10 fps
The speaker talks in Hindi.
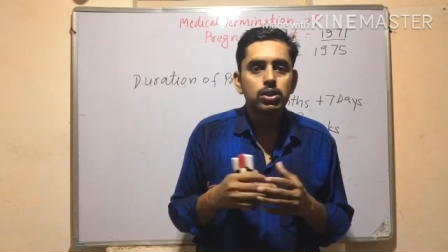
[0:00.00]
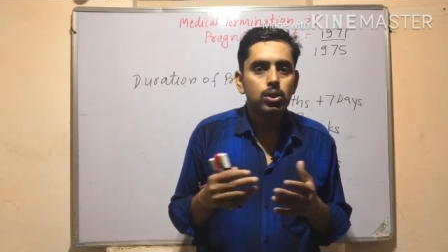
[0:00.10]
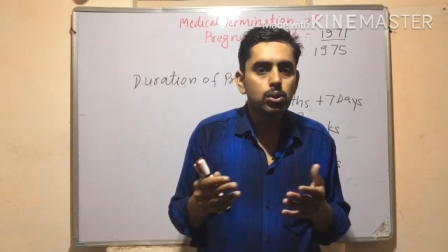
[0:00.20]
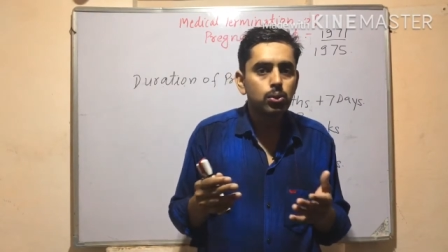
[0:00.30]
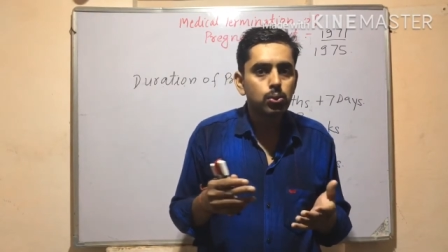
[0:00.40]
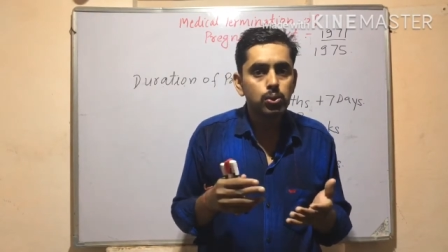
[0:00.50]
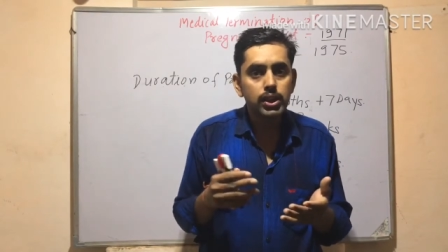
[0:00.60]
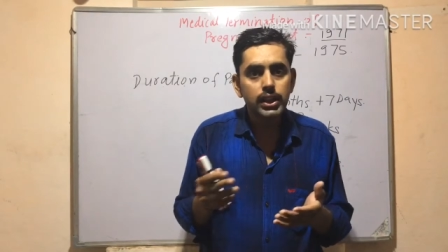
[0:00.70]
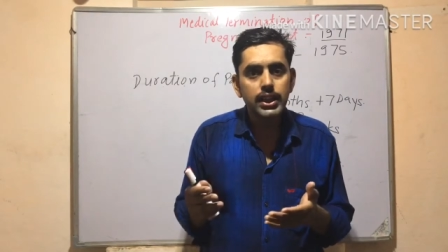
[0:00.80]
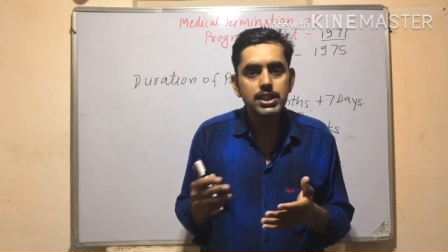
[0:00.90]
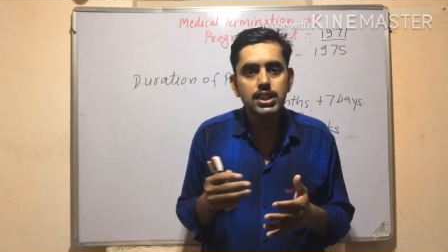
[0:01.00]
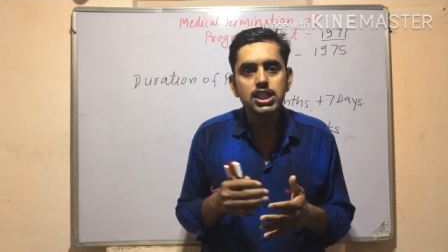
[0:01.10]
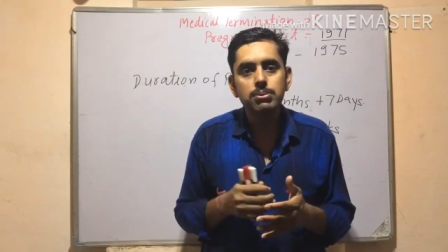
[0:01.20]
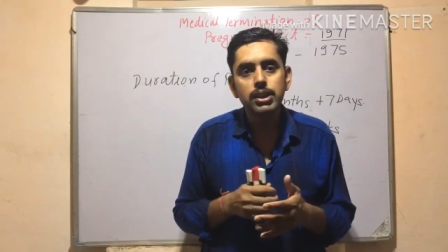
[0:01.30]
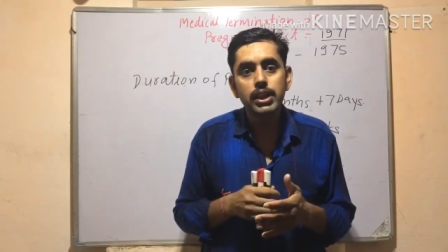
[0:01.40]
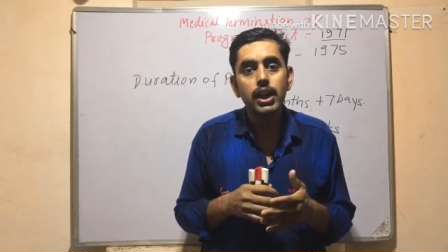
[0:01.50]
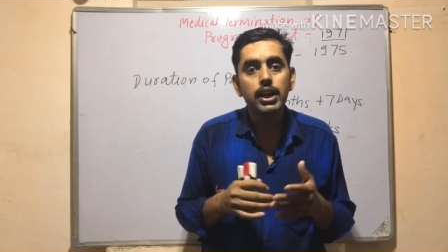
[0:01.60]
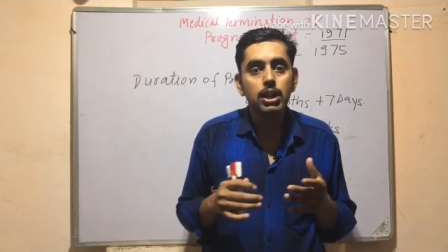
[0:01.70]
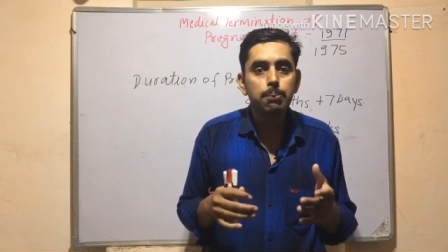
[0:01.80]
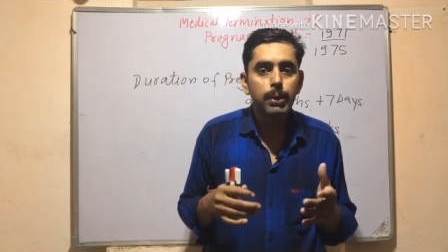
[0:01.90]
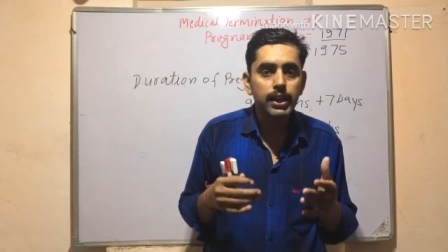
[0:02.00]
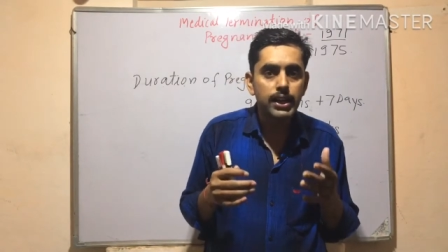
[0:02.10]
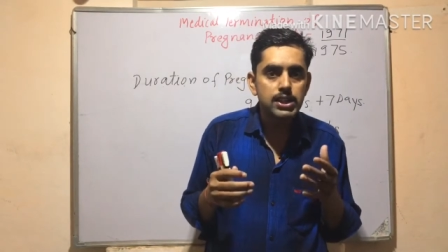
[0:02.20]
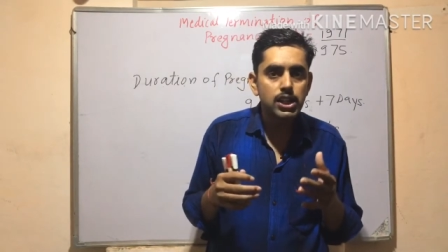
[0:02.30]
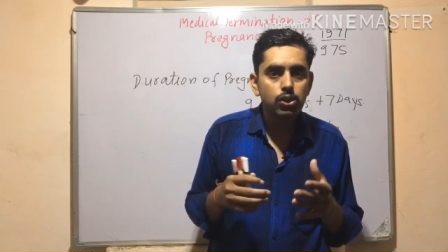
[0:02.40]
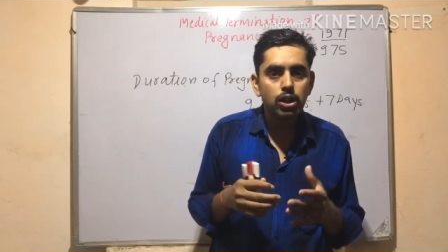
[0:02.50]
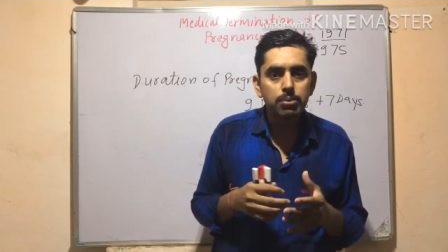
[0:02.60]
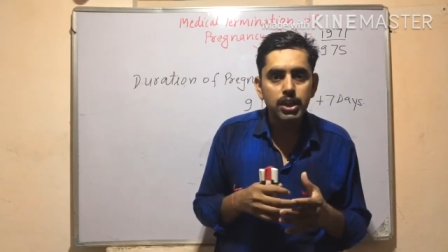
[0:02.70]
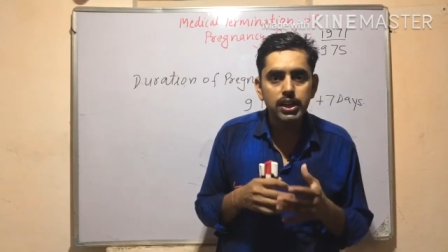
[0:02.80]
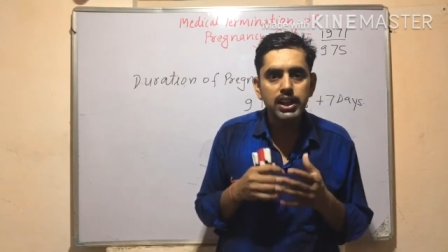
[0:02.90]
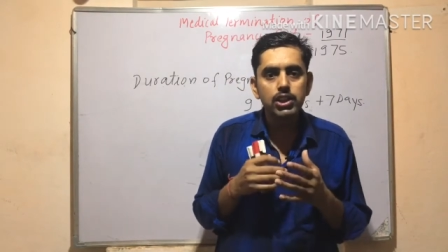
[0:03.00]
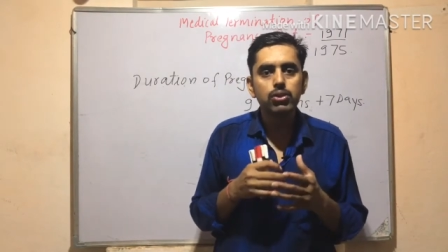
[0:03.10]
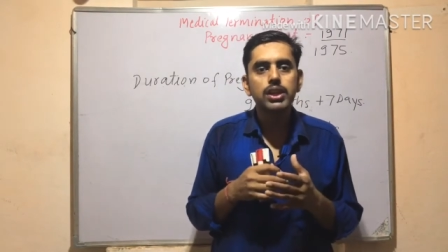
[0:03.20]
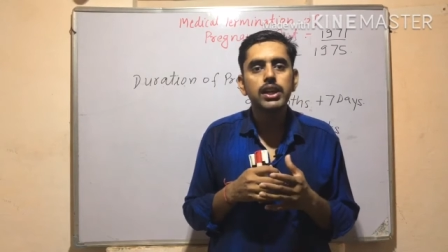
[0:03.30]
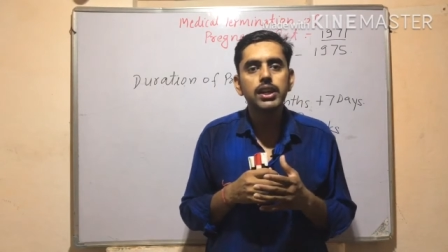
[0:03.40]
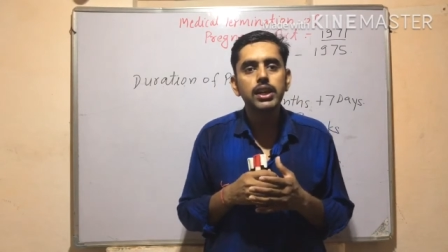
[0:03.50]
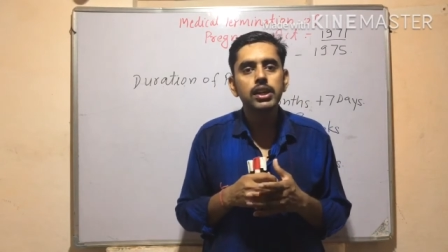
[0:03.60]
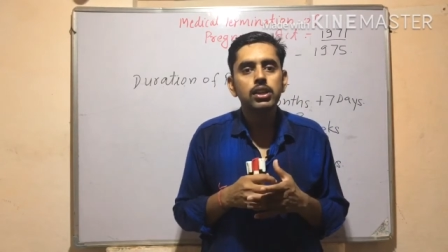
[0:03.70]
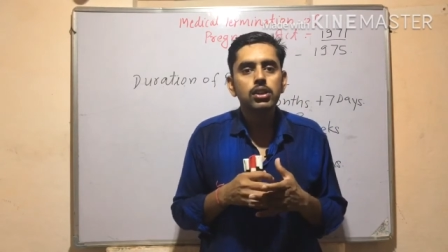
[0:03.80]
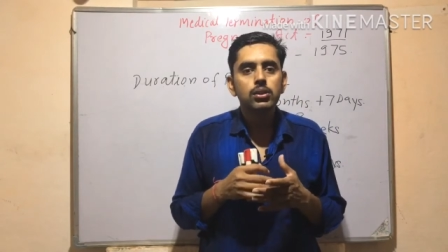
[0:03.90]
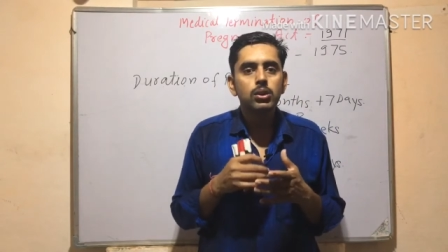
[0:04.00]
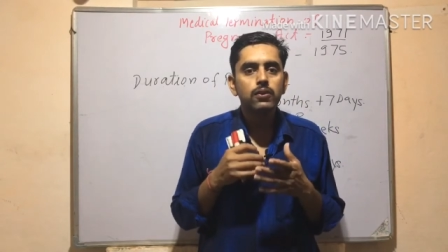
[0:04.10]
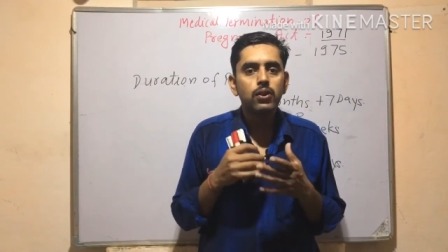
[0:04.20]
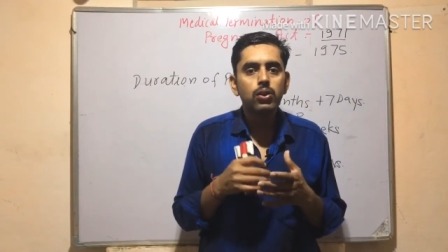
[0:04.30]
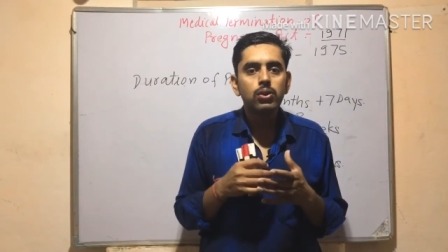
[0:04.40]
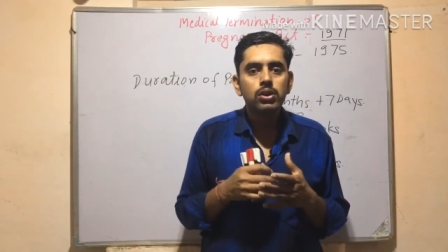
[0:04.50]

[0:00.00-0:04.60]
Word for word: तो उन कंडीशंस में अगर हम प्रेगनेंसी को हम कंटिन्यू रखेंगे तो वो